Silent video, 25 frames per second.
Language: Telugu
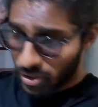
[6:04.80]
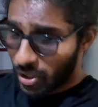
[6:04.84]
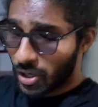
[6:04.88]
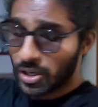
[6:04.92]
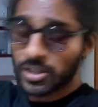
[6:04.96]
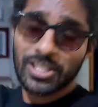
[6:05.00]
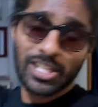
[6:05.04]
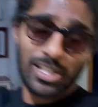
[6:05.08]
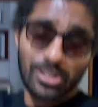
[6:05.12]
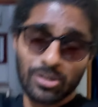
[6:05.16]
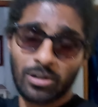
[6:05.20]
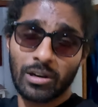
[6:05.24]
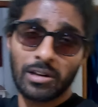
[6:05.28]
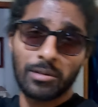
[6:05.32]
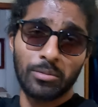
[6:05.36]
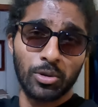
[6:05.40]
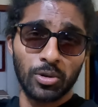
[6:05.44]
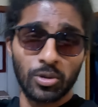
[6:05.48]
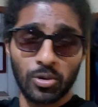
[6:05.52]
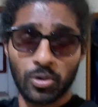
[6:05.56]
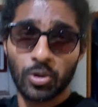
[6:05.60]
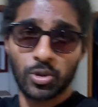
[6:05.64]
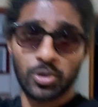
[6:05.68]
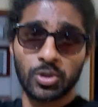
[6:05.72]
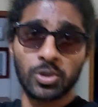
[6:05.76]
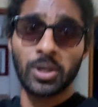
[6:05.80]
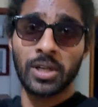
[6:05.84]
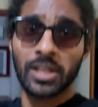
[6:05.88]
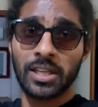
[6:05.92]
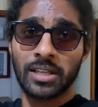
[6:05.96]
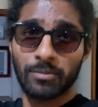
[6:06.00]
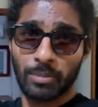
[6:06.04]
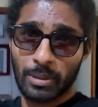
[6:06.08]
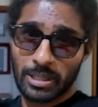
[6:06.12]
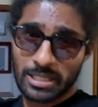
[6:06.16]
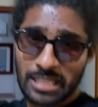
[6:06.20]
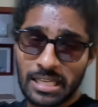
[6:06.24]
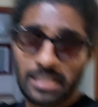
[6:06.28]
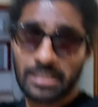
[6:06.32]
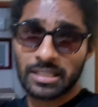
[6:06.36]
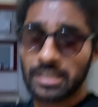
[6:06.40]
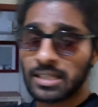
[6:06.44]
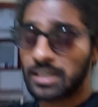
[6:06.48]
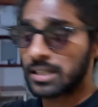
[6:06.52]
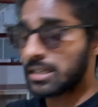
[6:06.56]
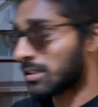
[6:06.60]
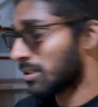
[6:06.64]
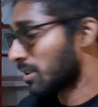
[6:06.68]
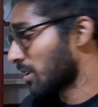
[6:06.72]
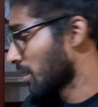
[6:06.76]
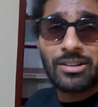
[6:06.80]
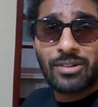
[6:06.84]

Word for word: సార్ట్ చేసుకోవాలి ముందు కూర్చొని ప్రశాంతంగా